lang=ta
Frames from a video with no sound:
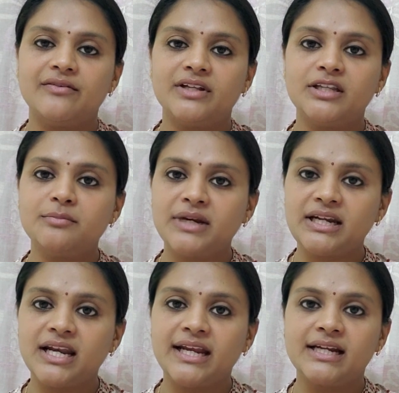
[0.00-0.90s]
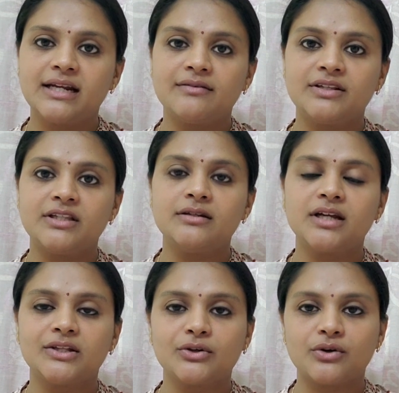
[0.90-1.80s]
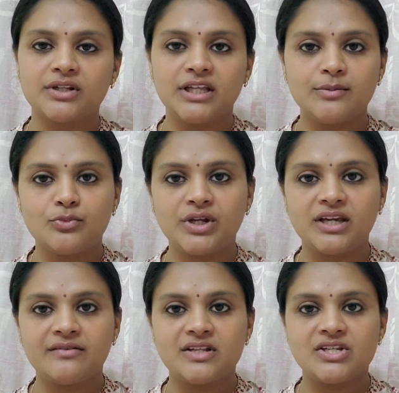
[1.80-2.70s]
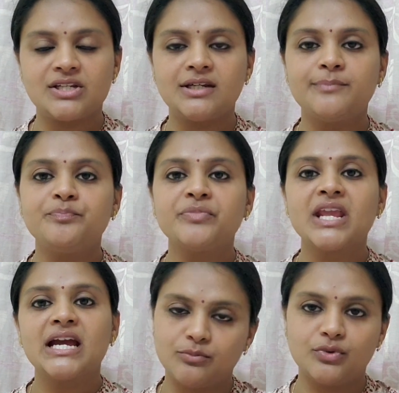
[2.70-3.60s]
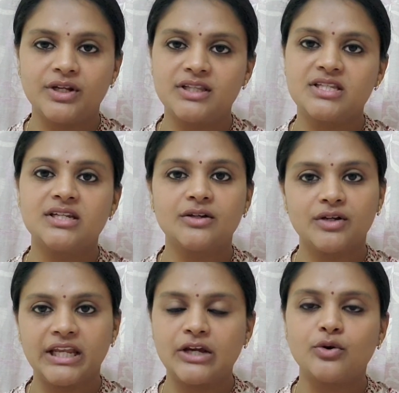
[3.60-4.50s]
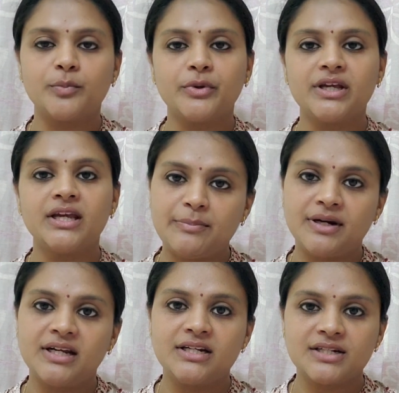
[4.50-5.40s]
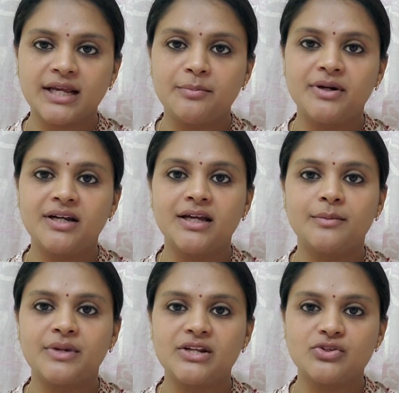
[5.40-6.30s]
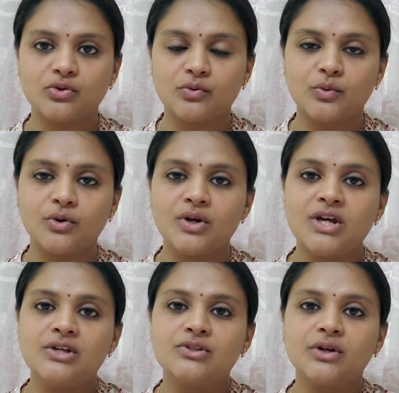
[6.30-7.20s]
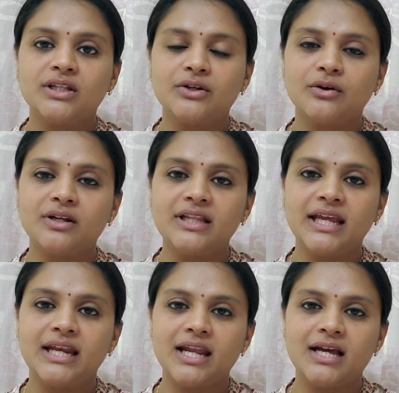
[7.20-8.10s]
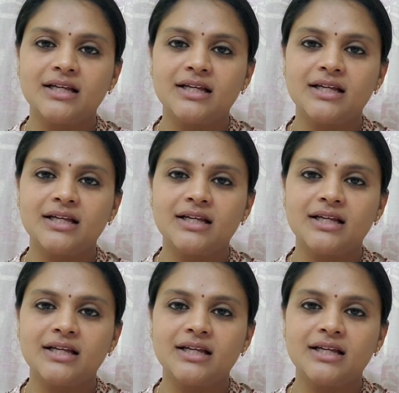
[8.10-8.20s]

வந்து மிட் நைட்டில் வந்து அந்த குழந்தைய முடிக்க வச்சு முடிச்சு நீங்கள் கொண்டு போய் பண்ண ட்ரை பண்ணு அப்படின்னு சொல்லுவோம் ஸோ அந்த குழந்தை என்ன